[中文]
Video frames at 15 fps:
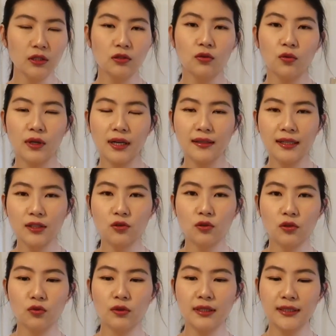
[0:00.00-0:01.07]
就是我刚才说，
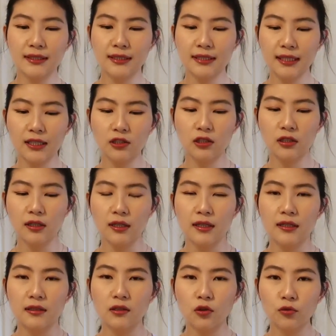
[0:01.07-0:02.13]
如果你今天是
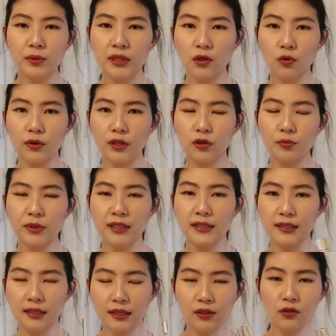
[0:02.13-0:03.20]
油皮、混油皮，你
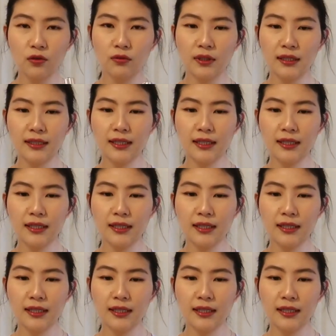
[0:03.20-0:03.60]
可以用它，